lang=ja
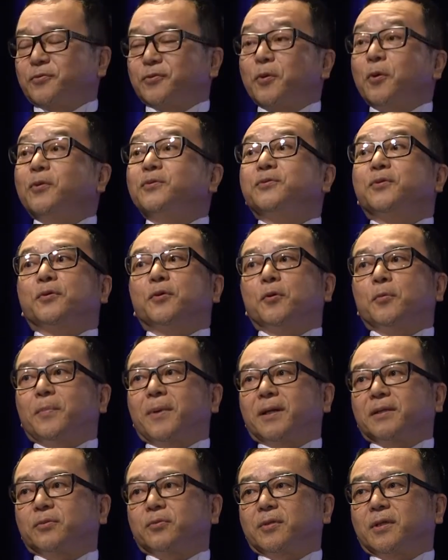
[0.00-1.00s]

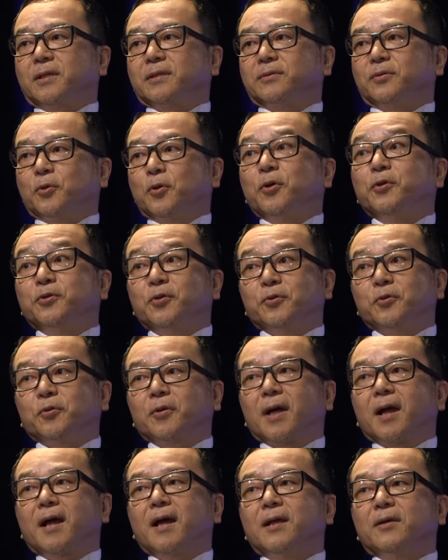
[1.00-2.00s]
クローントローパーとかドロイドと
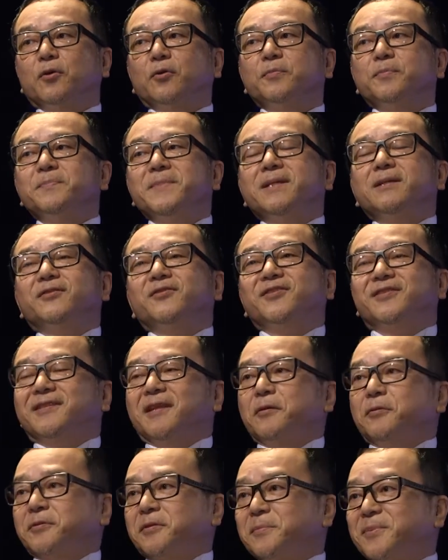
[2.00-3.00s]
かをミックスし
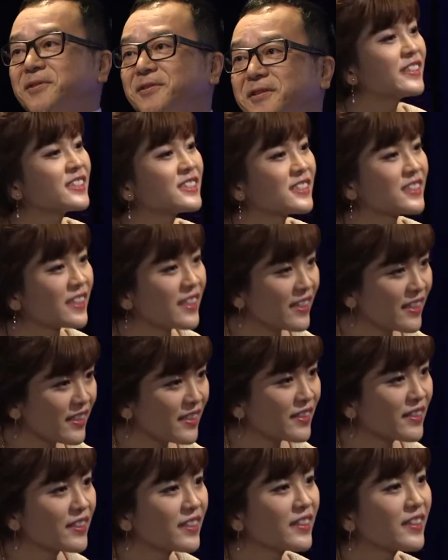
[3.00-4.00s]
たようなビジュアルだ
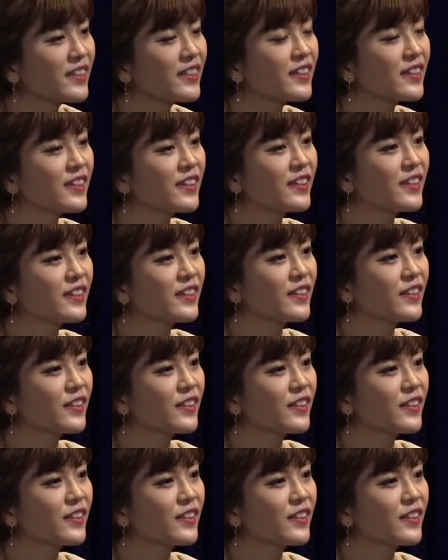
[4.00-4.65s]
し、他にもあるんです